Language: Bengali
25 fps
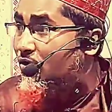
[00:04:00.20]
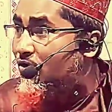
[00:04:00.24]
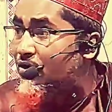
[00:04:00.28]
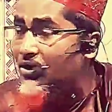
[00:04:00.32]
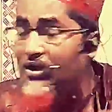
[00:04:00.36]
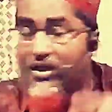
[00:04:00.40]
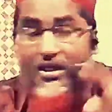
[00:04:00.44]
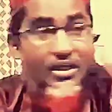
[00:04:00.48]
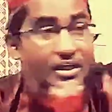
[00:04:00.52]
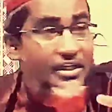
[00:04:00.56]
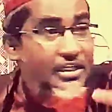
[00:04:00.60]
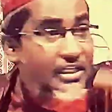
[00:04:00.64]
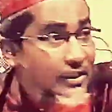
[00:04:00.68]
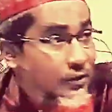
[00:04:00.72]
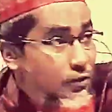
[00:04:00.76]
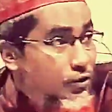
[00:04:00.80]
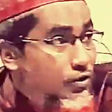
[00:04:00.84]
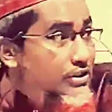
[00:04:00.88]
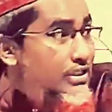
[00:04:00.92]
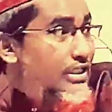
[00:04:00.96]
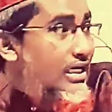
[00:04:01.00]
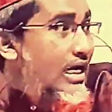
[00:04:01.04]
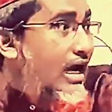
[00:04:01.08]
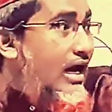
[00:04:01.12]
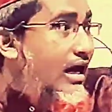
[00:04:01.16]
হলো
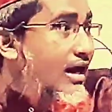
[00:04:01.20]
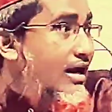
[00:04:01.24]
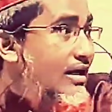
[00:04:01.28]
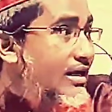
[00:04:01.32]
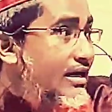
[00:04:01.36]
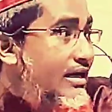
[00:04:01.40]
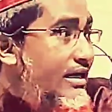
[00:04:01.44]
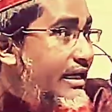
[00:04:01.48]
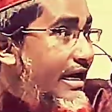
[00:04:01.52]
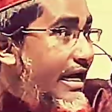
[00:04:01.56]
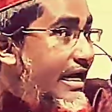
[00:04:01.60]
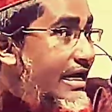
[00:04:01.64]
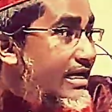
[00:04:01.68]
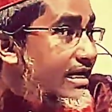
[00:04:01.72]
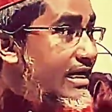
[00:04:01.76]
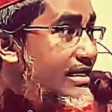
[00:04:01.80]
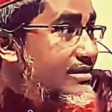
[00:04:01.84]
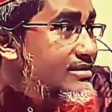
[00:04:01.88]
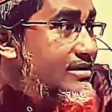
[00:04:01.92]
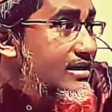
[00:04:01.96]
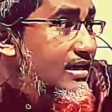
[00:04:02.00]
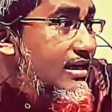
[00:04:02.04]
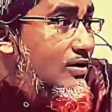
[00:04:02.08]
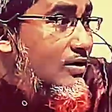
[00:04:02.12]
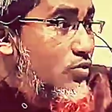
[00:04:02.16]
ইহুদিরা এই
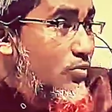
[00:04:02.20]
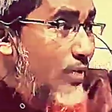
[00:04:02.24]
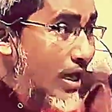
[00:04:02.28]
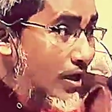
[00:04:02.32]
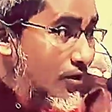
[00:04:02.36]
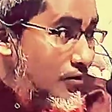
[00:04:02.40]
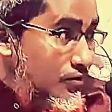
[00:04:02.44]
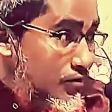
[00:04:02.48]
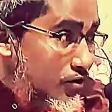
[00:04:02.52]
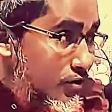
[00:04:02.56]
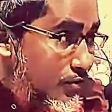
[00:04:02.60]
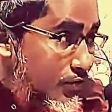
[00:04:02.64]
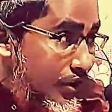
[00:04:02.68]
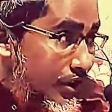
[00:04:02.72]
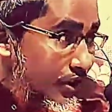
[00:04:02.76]
কাজটাকে খুব আনন্দ